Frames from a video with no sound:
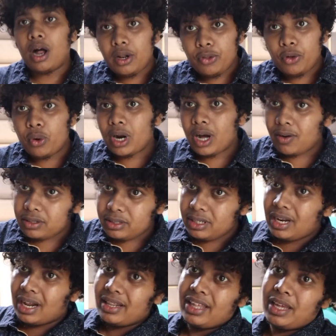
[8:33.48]
ஆல்தோ நான் வந்து
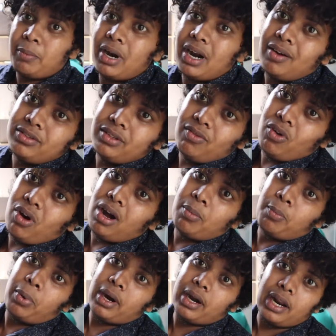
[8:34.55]
இதில் அதிகமாக நான் வந்து
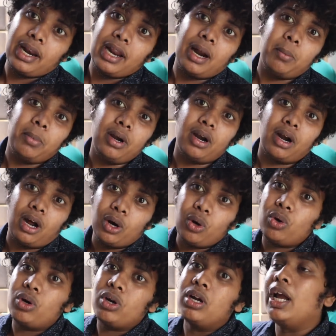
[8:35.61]
வ்ளாக் பண்ணலை
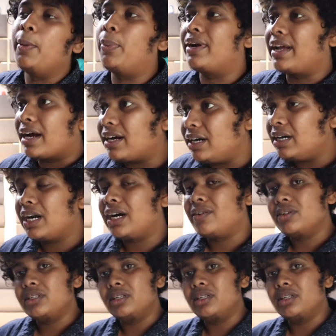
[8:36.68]
அப்படின்னாலும் இப்போ டக்குன்னு நான்